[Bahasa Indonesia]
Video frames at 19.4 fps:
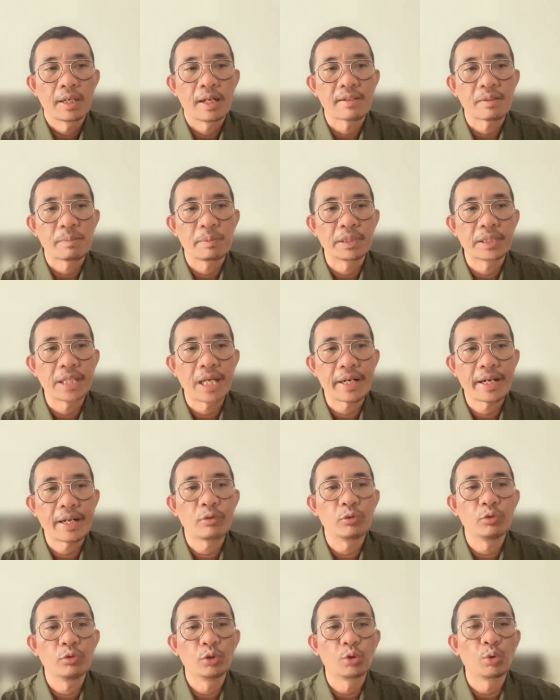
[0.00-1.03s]
nah
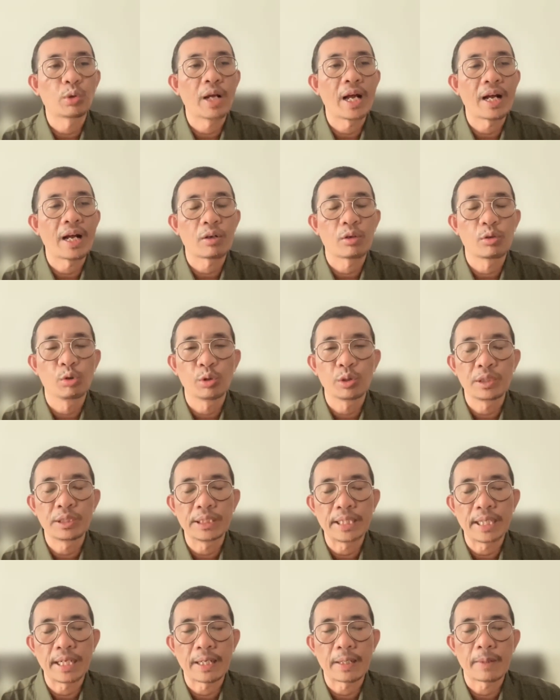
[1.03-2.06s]
sementara untuk akun
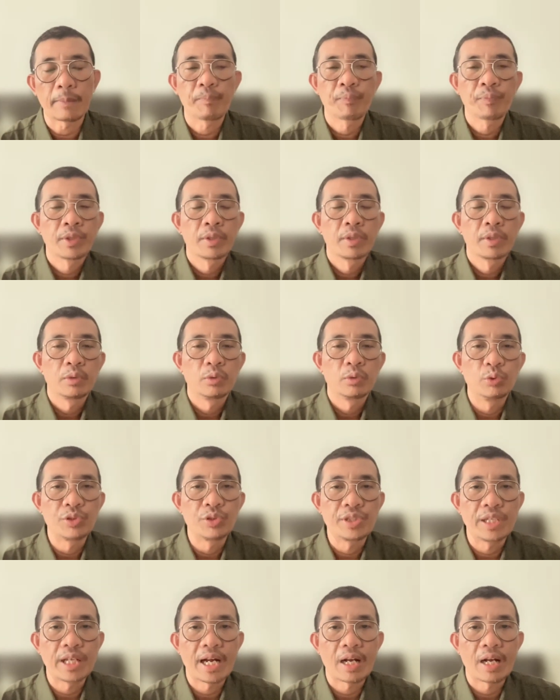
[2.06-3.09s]
yang
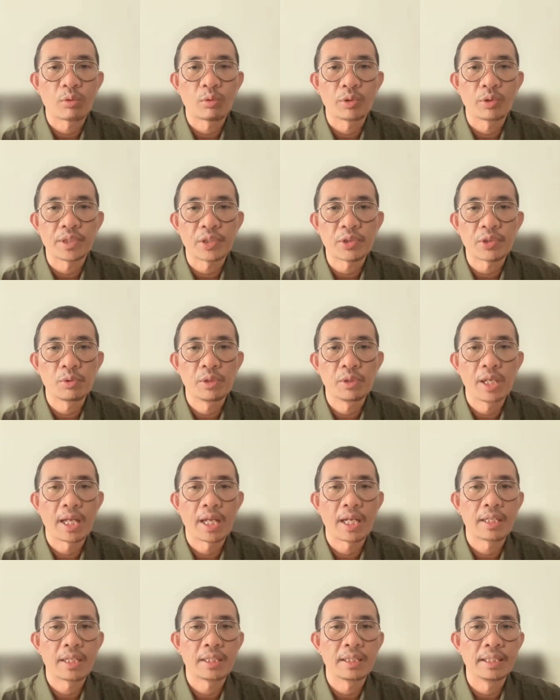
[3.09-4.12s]
usia akunnya
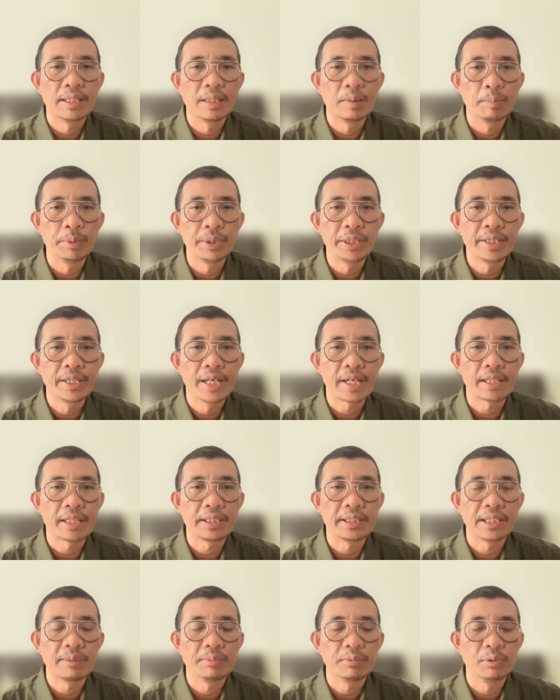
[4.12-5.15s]
sudah lebih dari
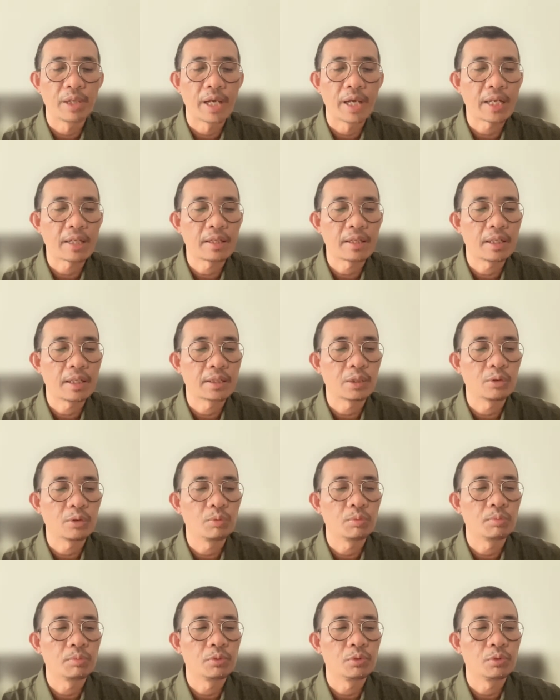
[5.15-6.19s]
tiga bulan
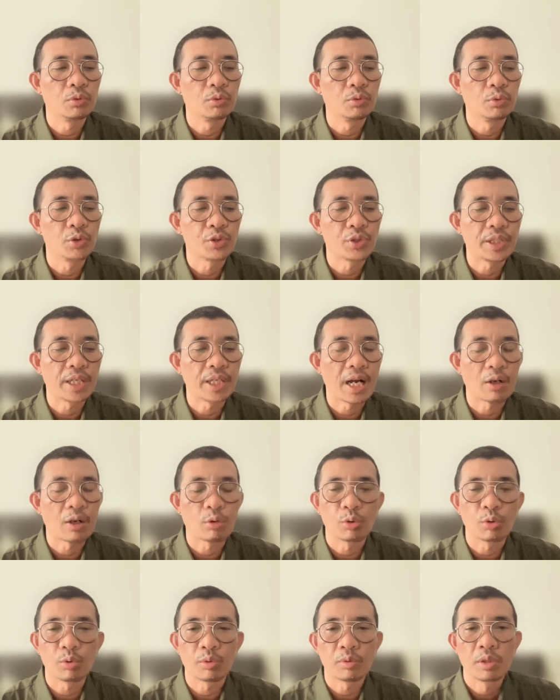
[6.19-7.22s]
atau usia
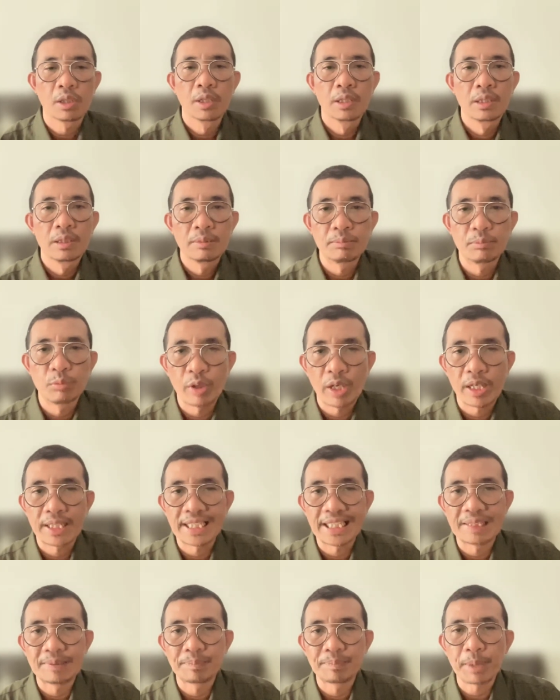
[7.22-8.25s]
akun bulan
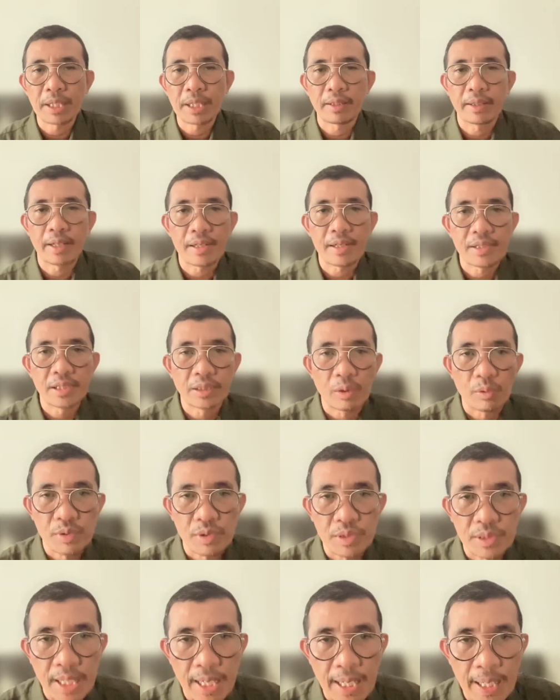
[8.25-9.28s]
keempat dan
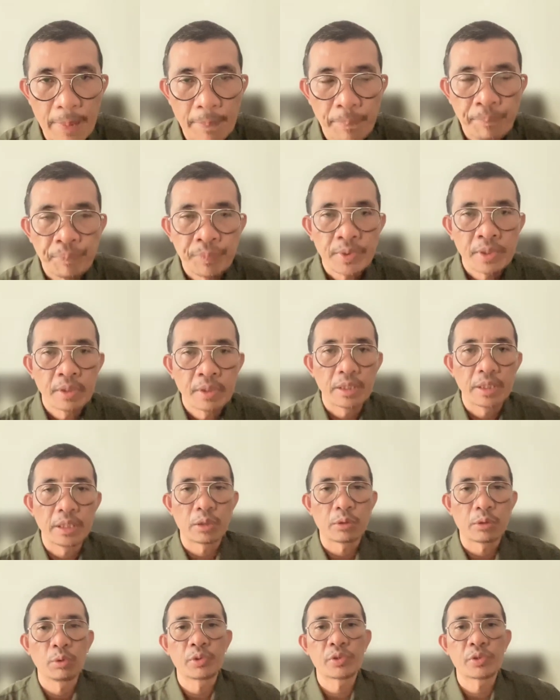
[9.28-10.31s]
seterusnya
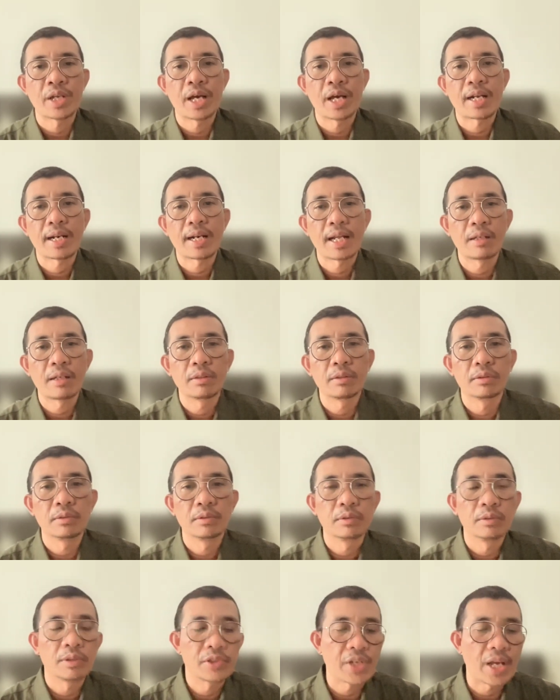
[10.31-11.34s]
itu cara
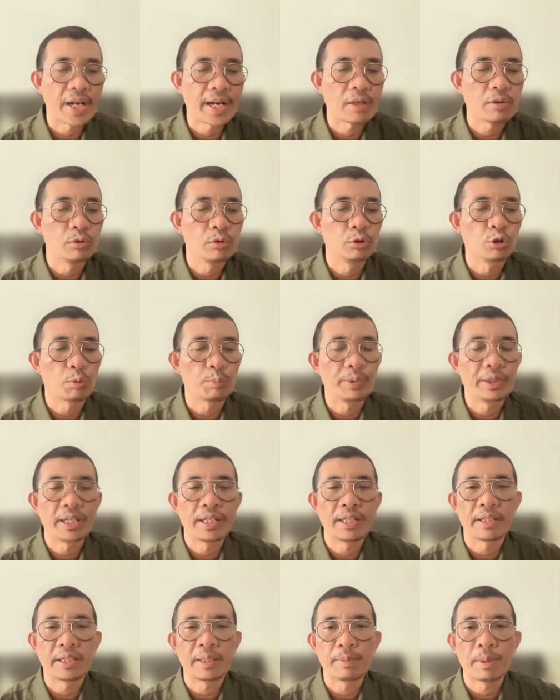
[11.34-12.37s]
syarat untuk
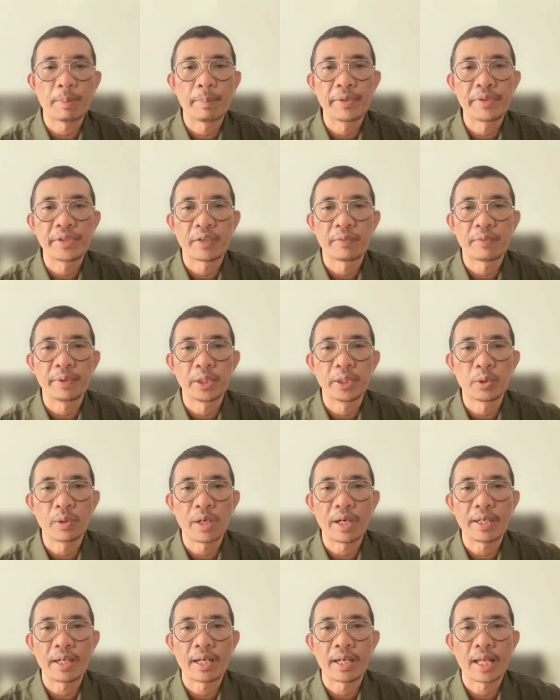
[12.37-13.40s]
menerima basic fee
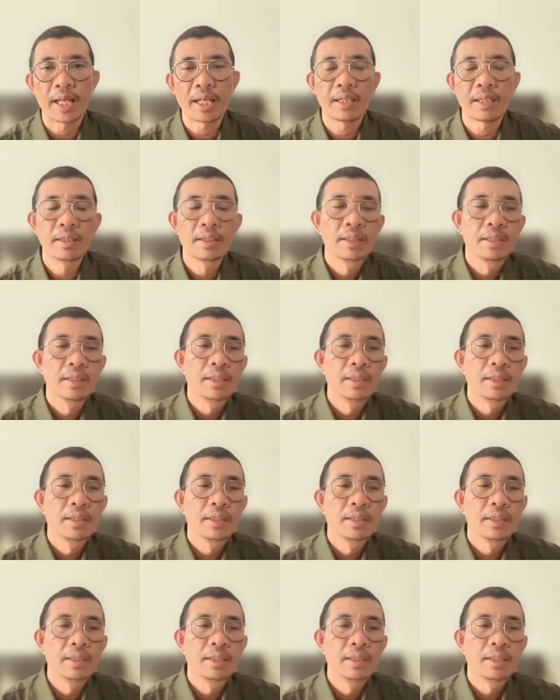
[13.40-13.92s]
itu adalah